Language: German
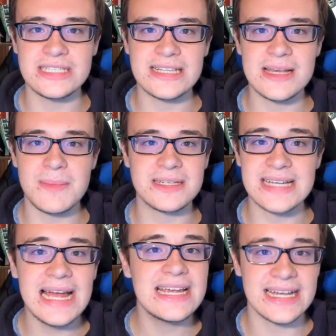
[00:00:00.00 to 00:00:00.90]
Ich, jetzt habe ich
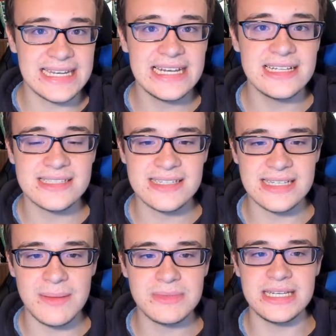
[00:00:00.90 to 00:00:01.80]
drei Kanäle insgesamt,